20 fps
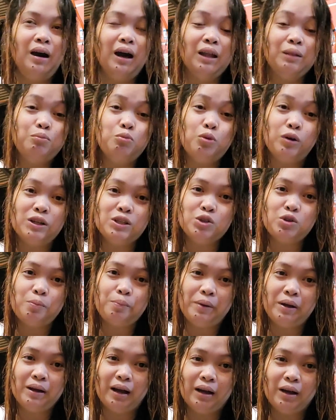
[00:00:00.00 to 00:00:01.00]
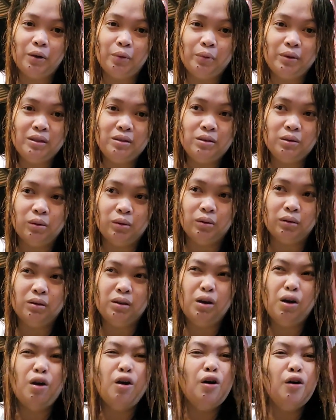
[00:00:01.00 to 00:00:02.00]
at bukas ko pa gagawin yon
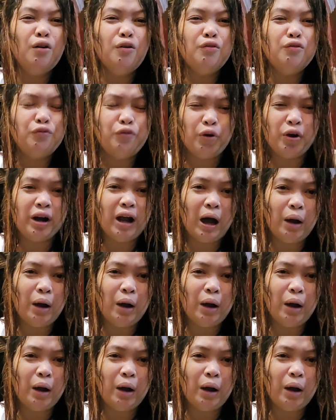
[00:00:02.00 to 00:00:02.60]
4